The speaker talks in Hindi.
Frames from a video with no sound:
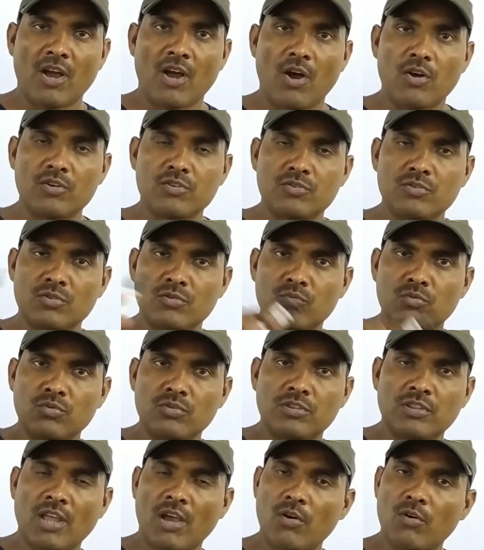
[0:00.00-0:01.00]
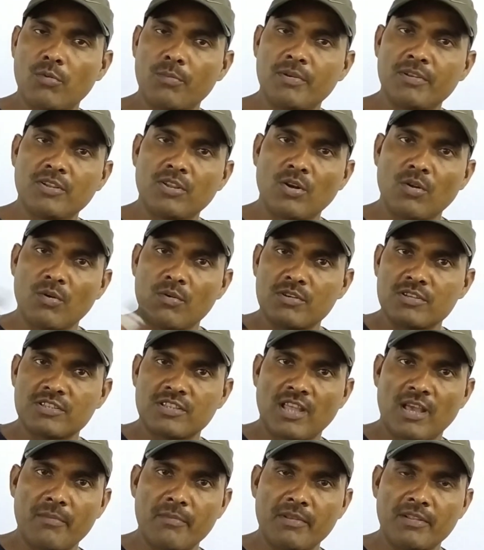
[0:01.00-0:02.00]
और जो दूध था वो भी द्रव
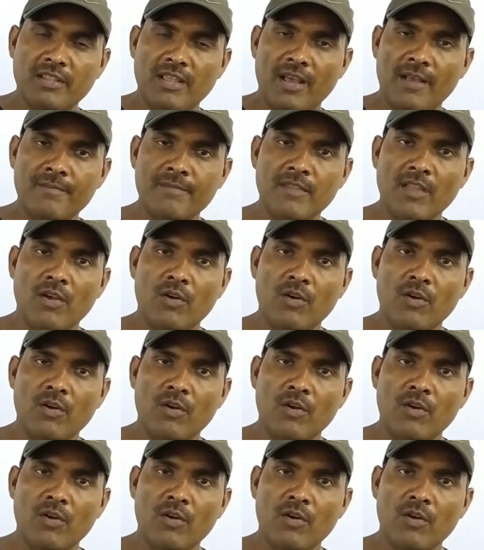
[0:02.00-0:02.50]
अवस्था में था